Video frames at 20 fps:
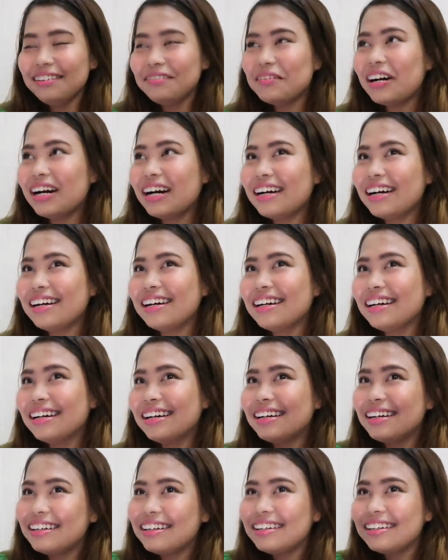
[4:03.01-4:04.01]
mga
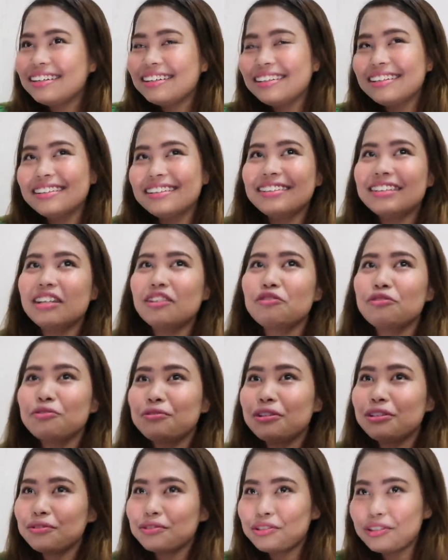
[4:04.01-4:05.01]

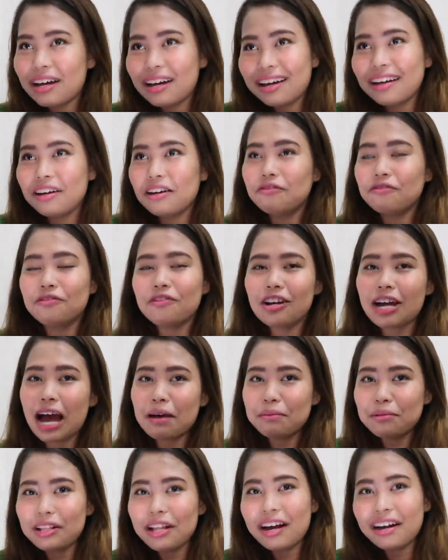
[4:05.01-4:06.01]
natutunan ko sa
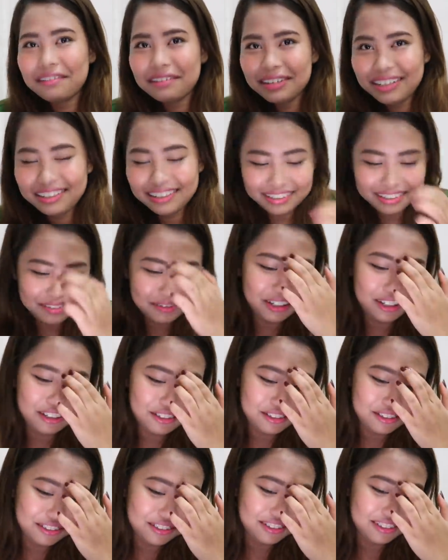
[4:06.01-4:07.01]
vocabulary,
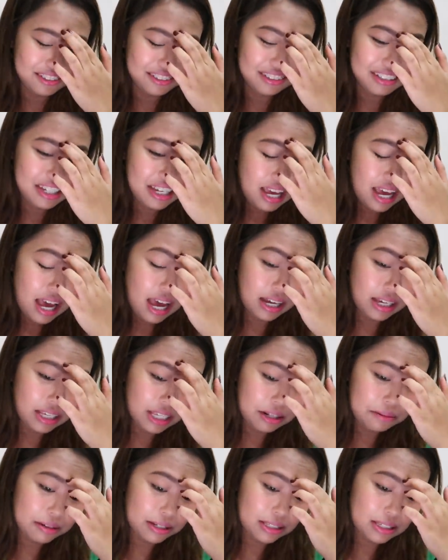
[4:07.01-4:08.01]
medyo ang
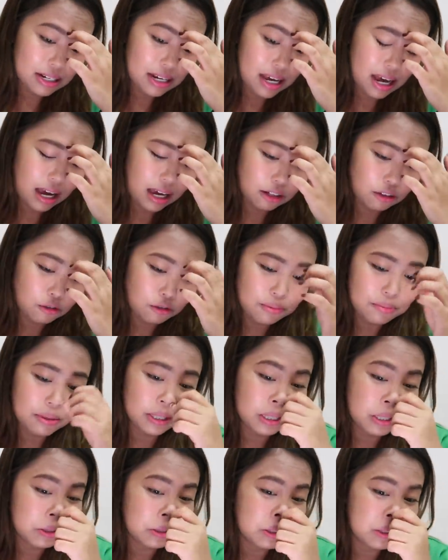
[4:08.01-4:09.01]
hirap kasi
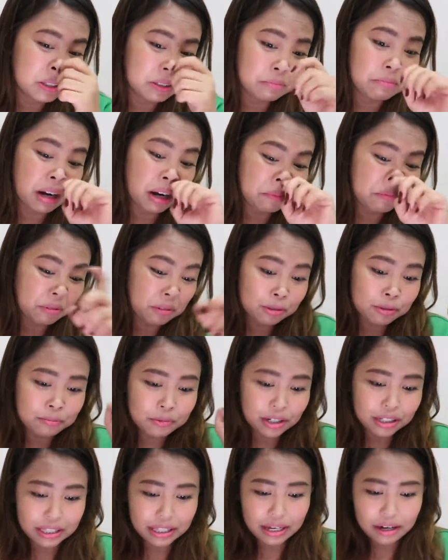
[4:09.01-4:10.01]
nakaka-nosebleed tong blog post
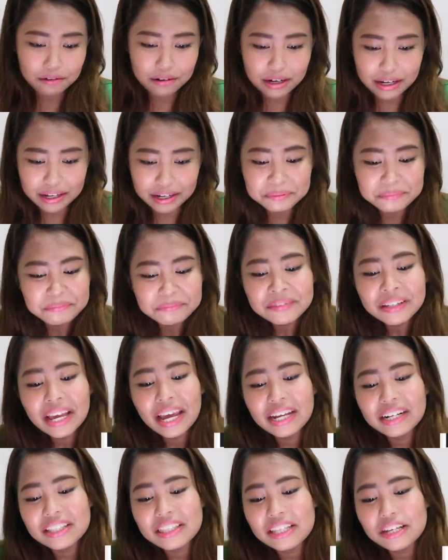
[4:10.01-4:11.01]
mo at teore.
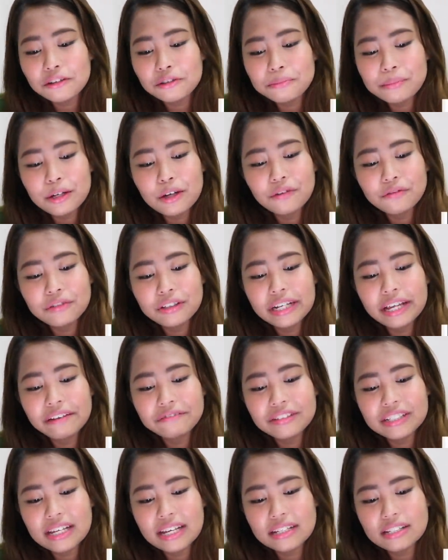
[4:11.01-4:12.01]
Anything could be overly
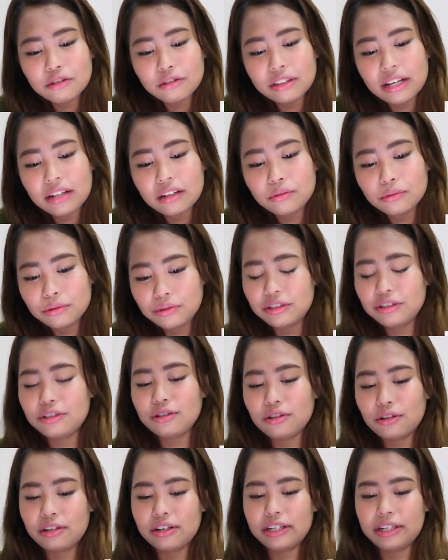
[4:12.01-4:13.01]
emphasized to tell a good
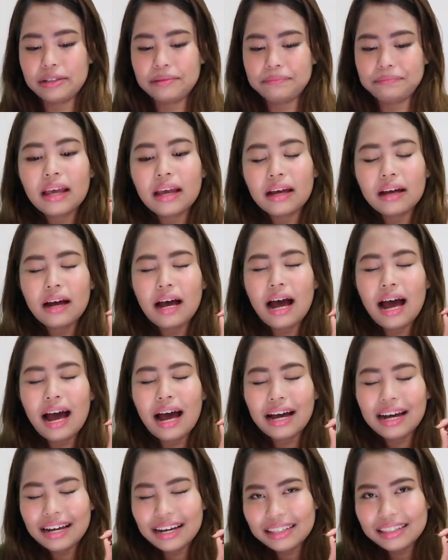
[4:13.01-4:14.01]
story.
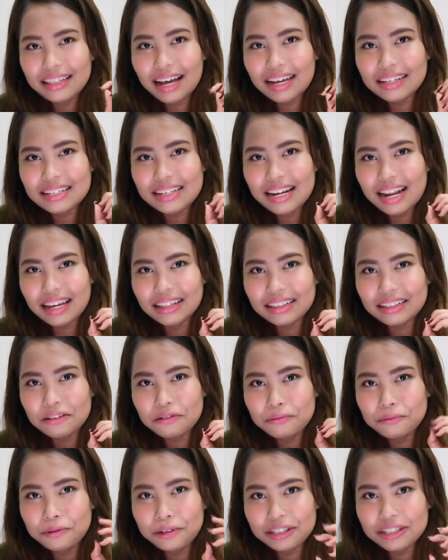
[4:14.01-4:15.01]
Ang ganda kasi lahat
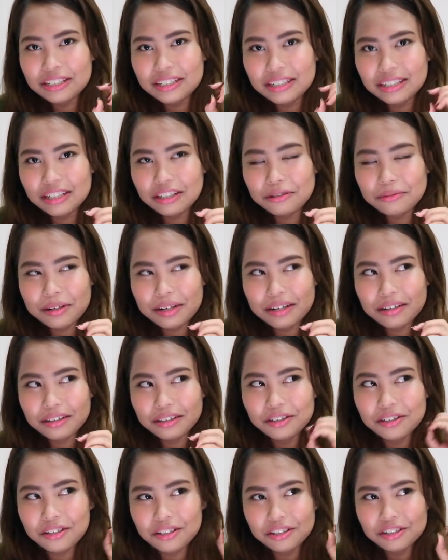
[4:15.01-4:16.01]
ng words niya dito.
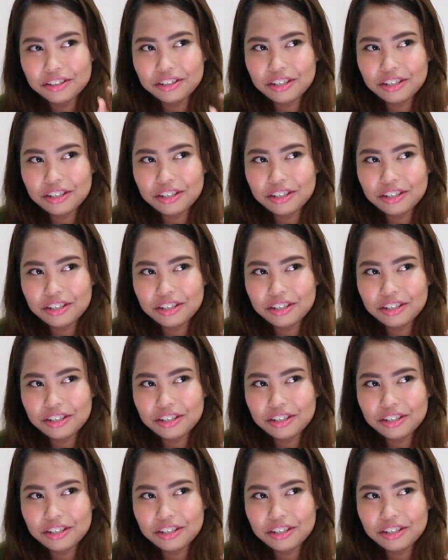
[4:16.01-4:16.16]
Parang